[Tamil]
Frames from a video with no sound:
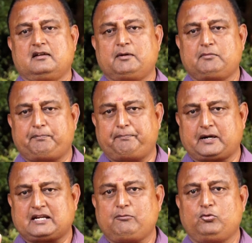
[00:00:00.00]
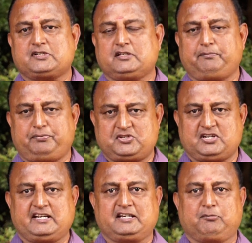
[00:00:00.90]
நம்ம பட்டாம்பூச்சி தான் பிடிச்சி
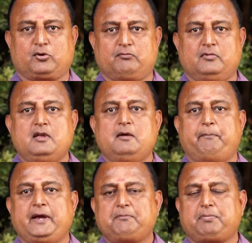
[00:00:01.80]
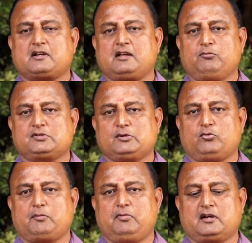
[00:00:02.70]
அழிக்க போகிறோம் பெண் பட்டாம்பூச்சின்னு
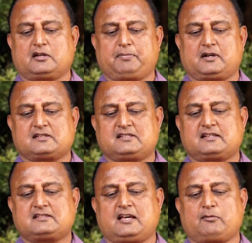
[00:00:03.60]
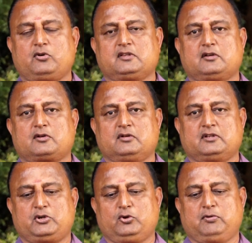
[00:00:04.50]
உடம்புல எடுக்கப்பட்ட செக்ஸ் ஹார்மோன் இதில் இருக்கும்
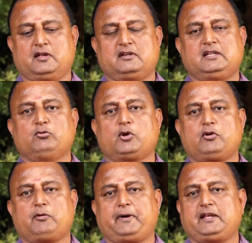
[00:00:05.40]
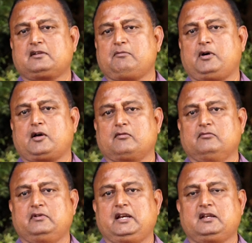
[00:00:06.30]
இந்த டியூப்பில் இது ஒரு ஒரு பயிருக்கும் மாறும்
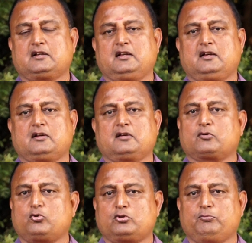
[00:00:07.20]
நெல்லுக்குன்னா குருத்து